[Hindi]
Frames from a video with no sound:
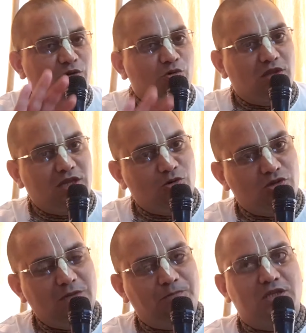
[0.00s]
उसके
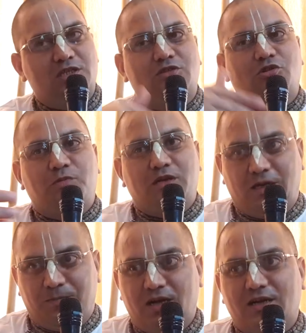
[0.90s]
उतनी प्रतिशत उस पर
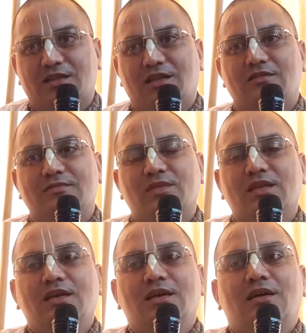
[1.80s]
कृपा करता हूँ
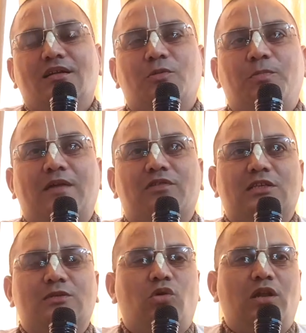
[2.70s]
तो पार्वती
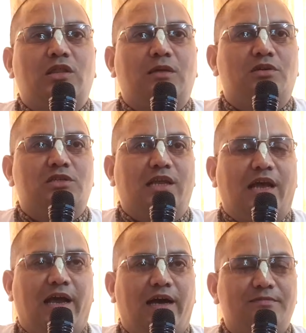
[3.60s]
जी बोली समझ नहीं
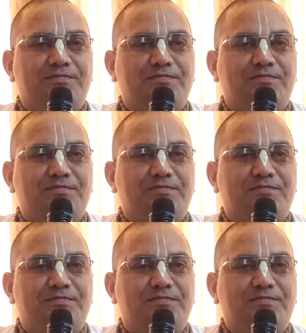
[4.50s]
आया